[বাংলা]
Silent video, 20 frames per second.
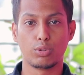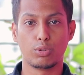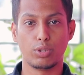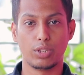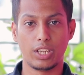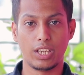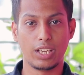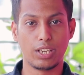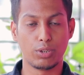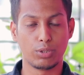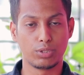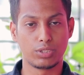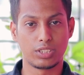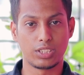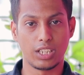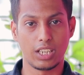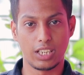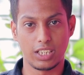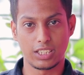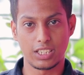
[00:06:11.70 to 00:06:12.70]
তো এই
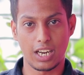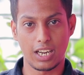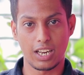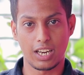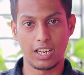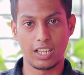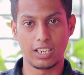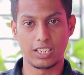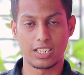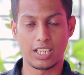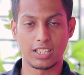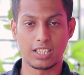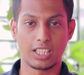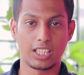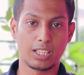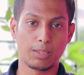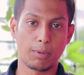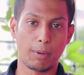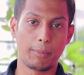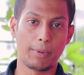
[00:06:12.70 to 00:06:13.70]
হচ্ছে শাটালের সাথে
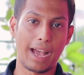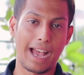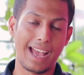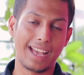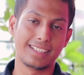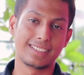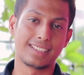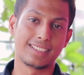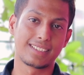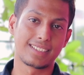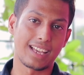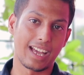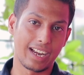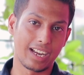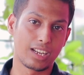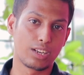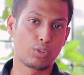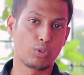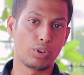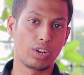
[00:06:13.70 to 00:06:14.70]
কিভাবে আইএসএস
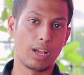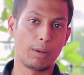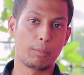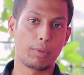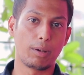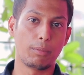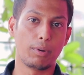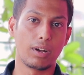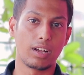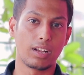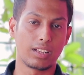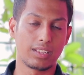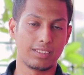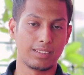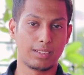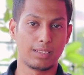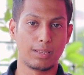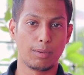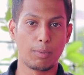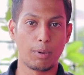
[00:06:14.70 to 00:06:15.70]
কানেক্ট করি আমরা বা
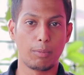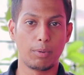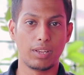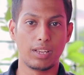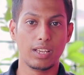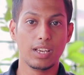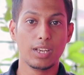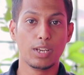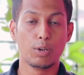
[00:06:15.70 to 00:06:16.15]
কীভাবে